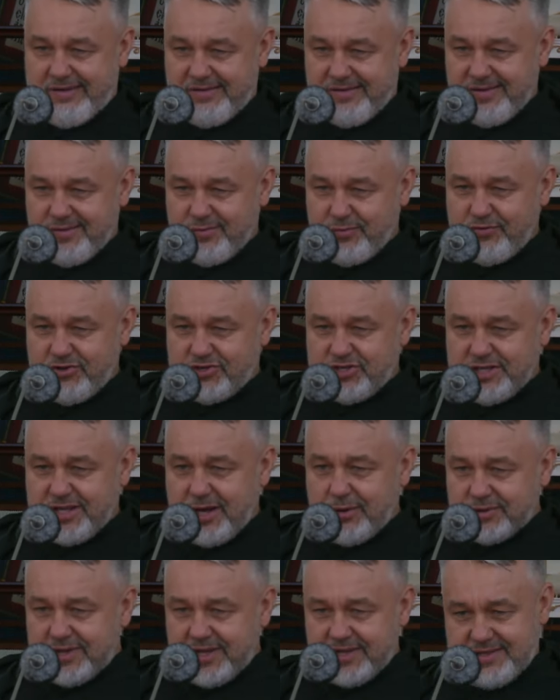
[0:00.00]
– Mówi,
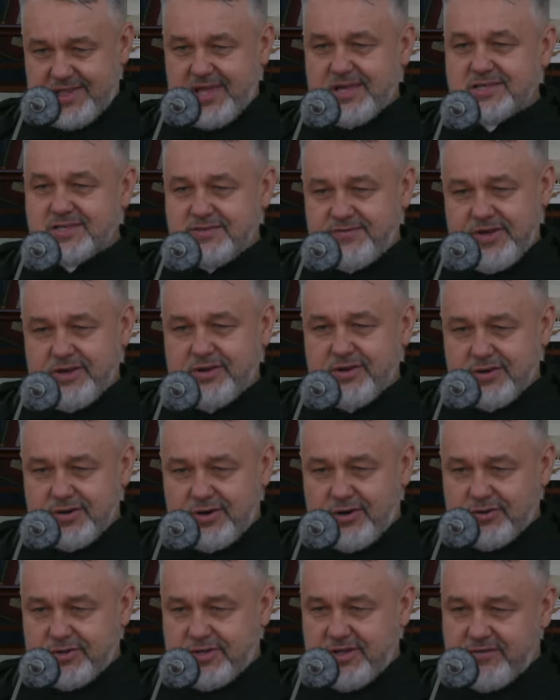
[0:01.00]
czytał ten tekst
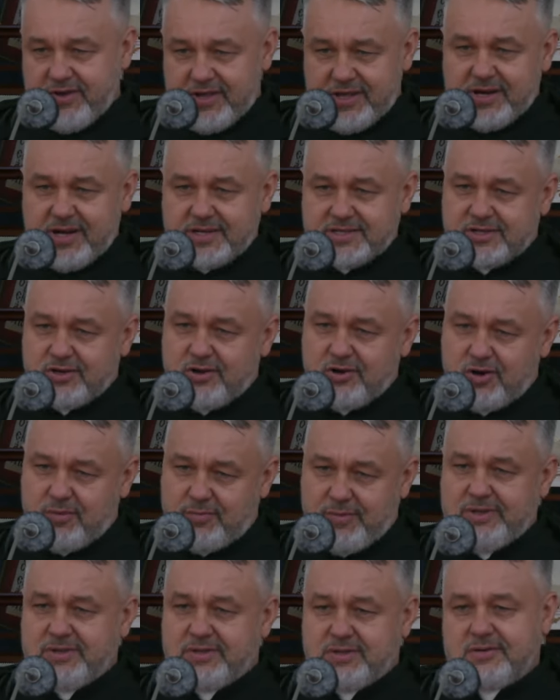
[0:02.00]
wielokrotnie, wiele razy go
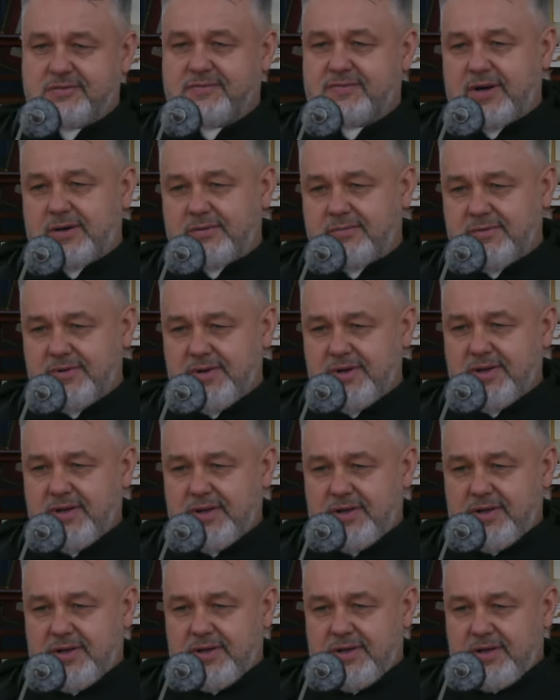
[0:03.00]
komentował,
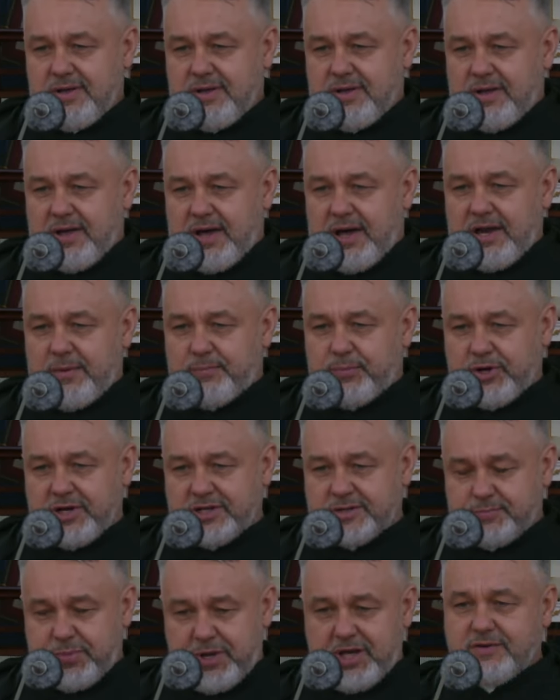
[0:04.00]
ale po
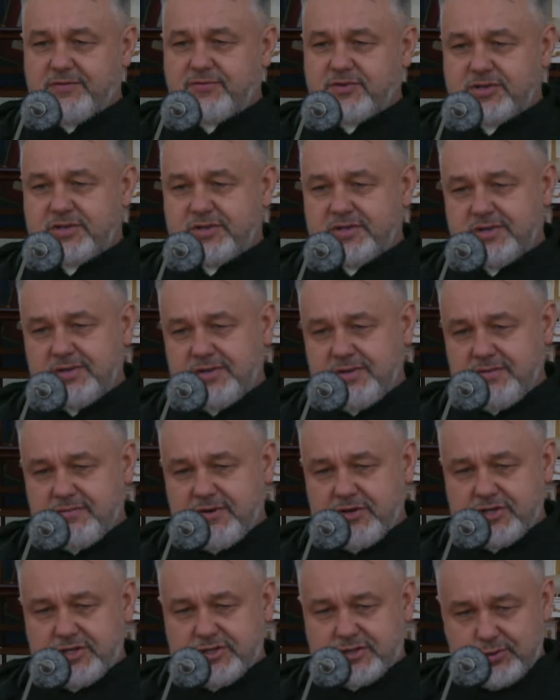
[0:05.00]
raz pierwszy
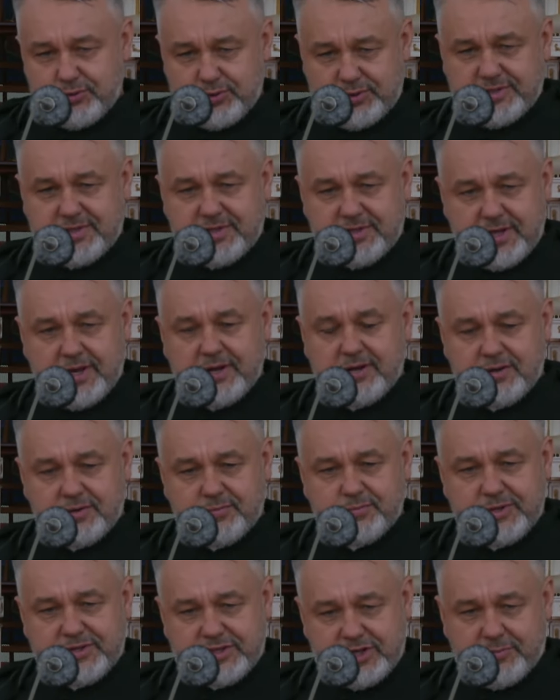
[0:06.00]
właśnie z ust tego
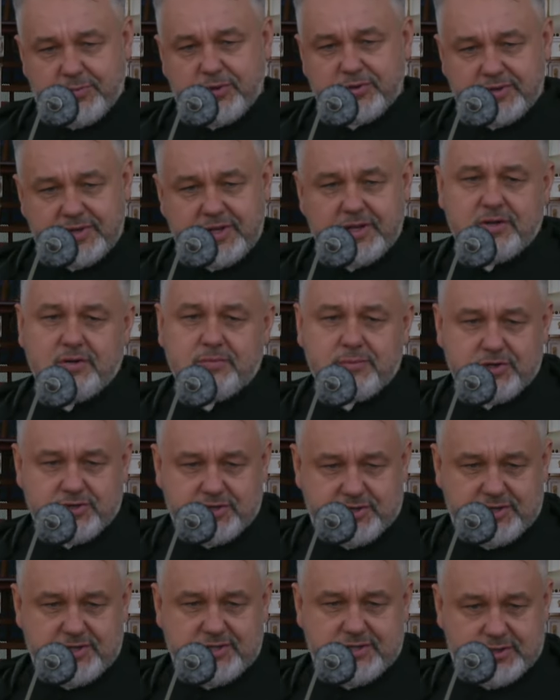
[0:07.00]
bezrobotnego
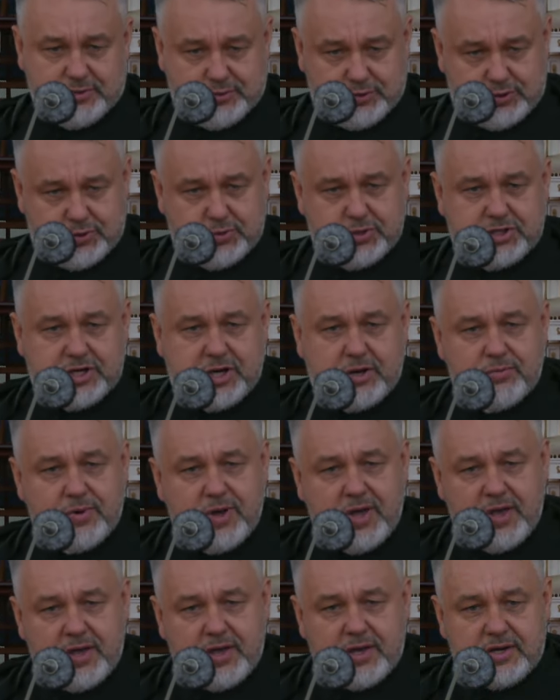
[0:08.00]
mężczyzny usłyszał,
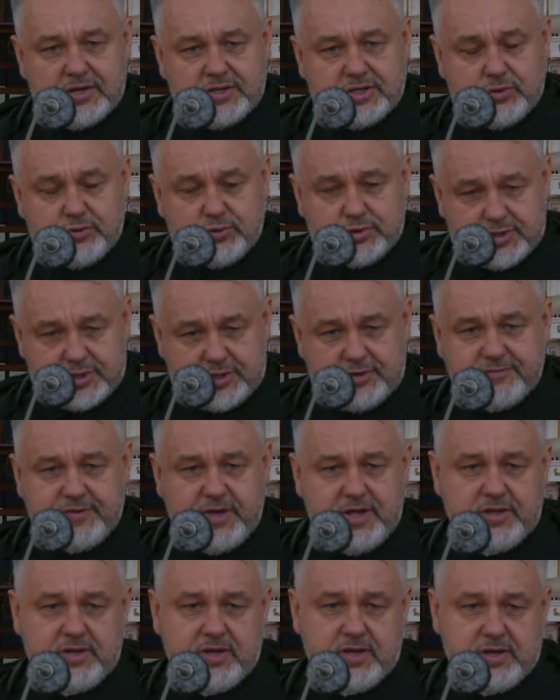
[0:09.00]
że
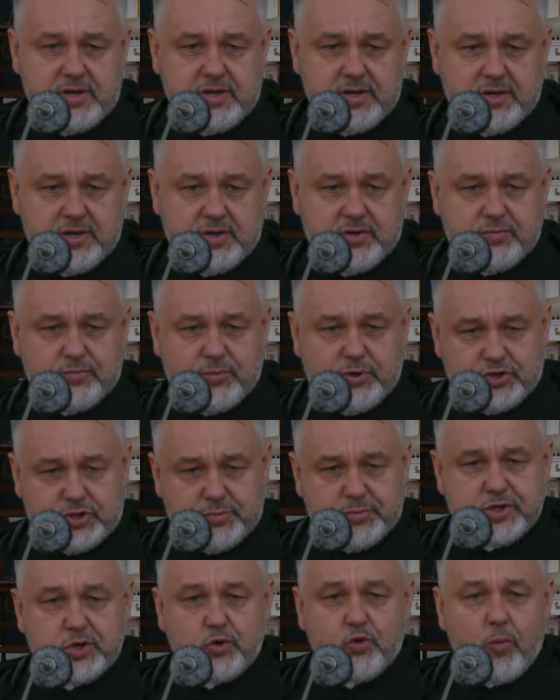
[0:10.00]
uzdrowienie y, może
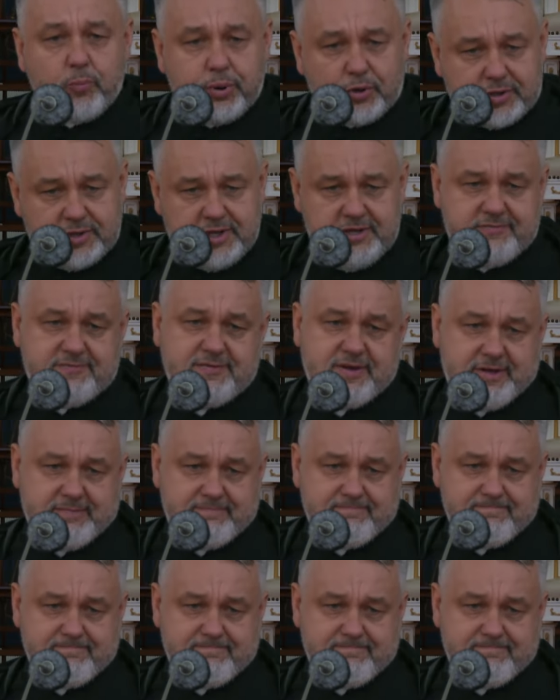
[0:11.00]
być kłopotliwe.